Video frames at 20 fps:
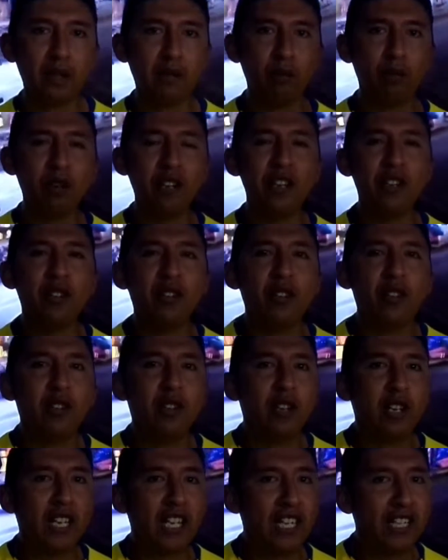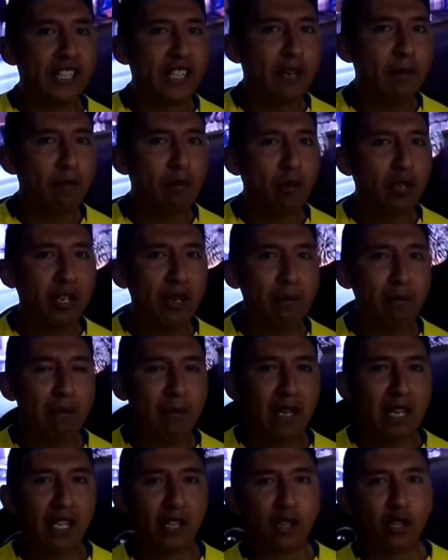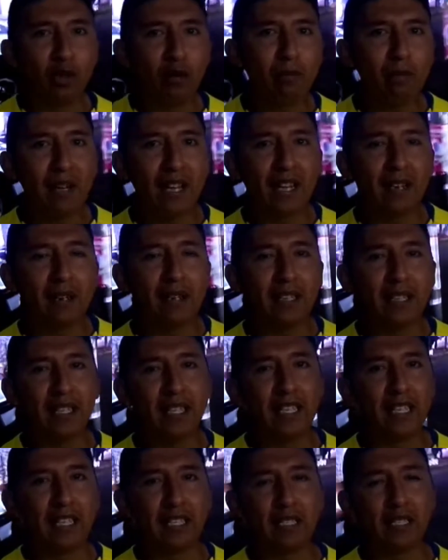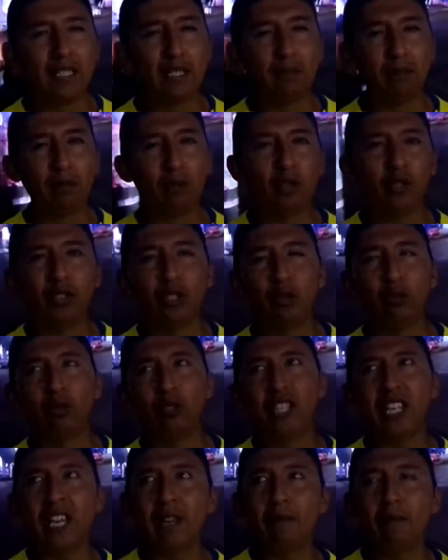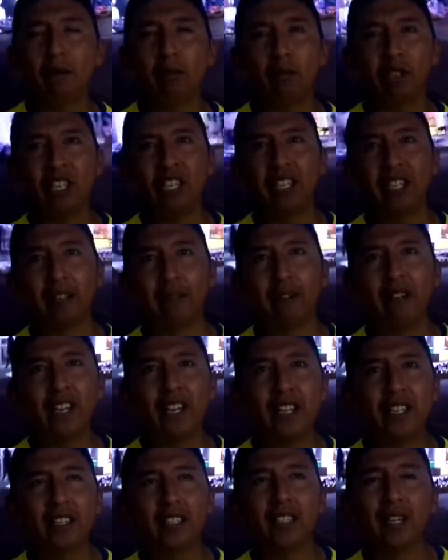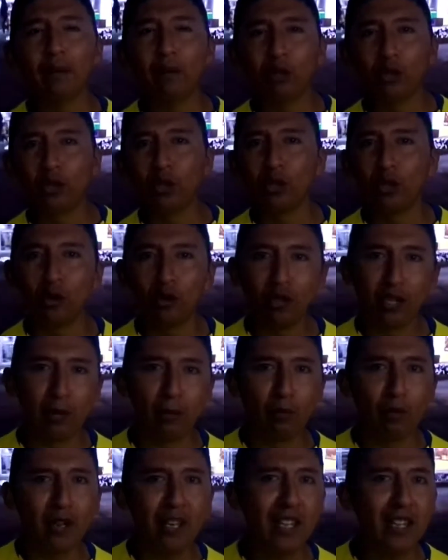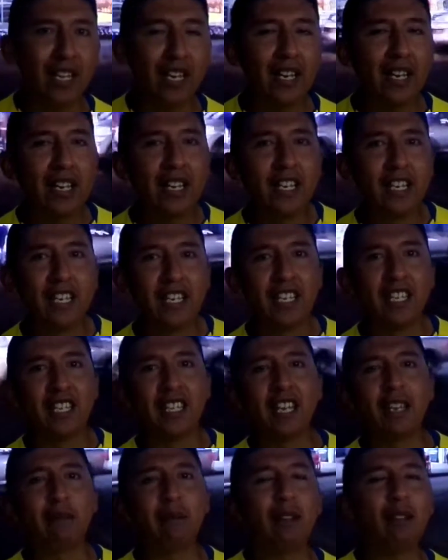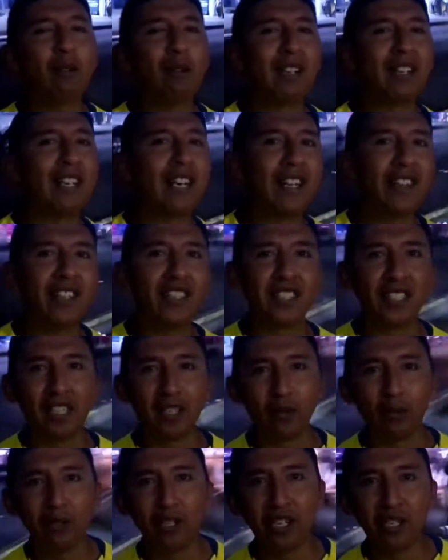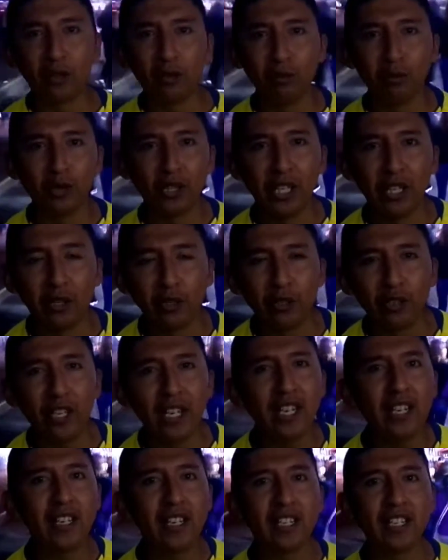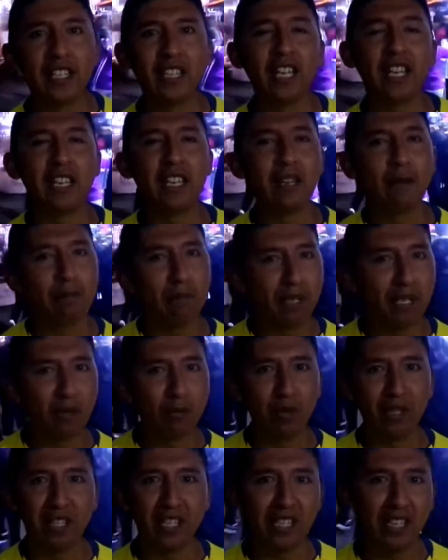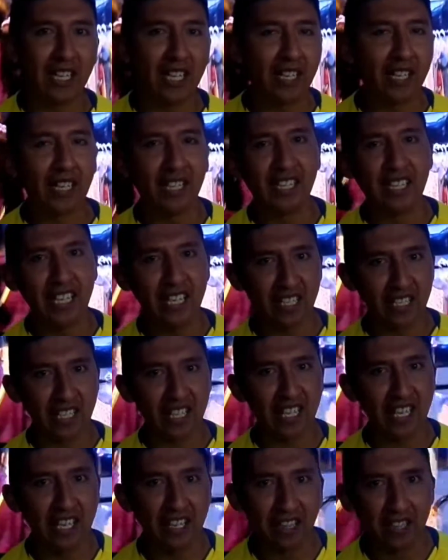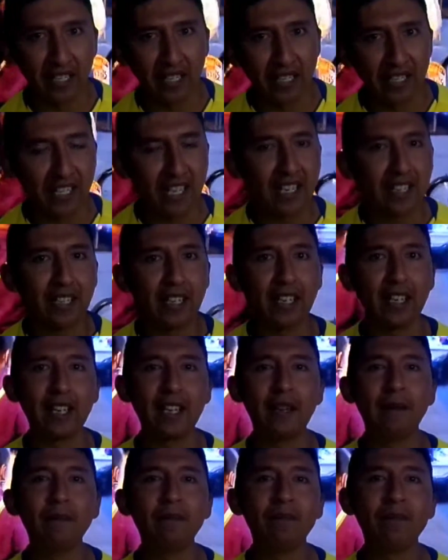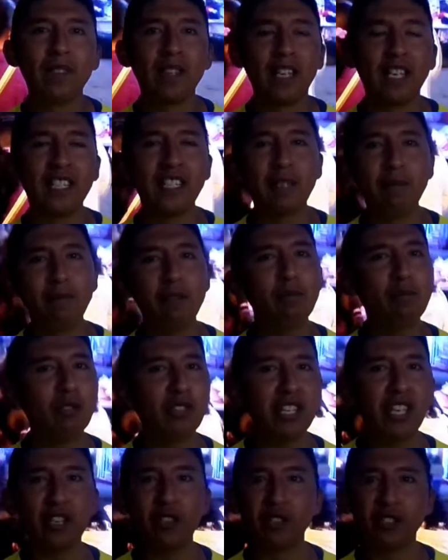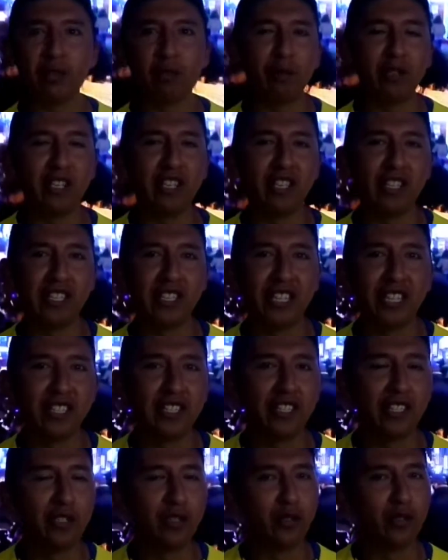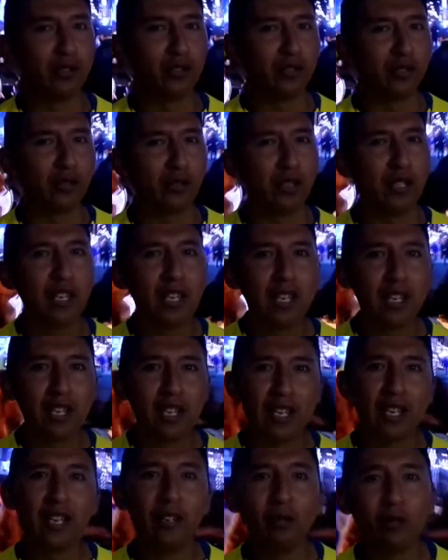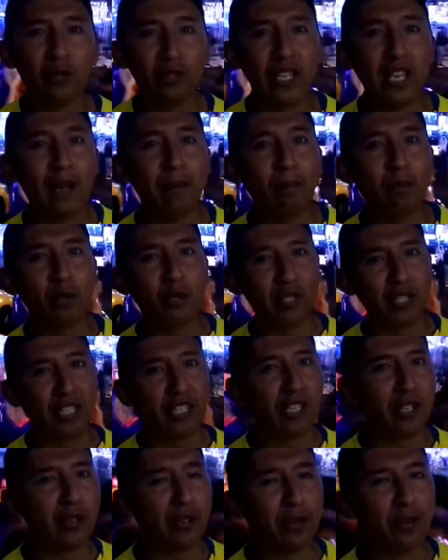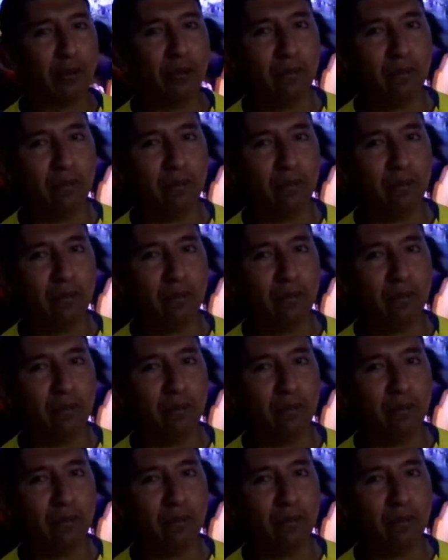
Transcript: Bueno, el tiempo que me toma es, ponte un día me voy a grabar, grabo todo lo que pueda y de ahí vengo acá, descargo en la computadora y de ahí empiezo a editar al día siguiente, ya que ese mismo día no se puede editar, sino en un día posterior.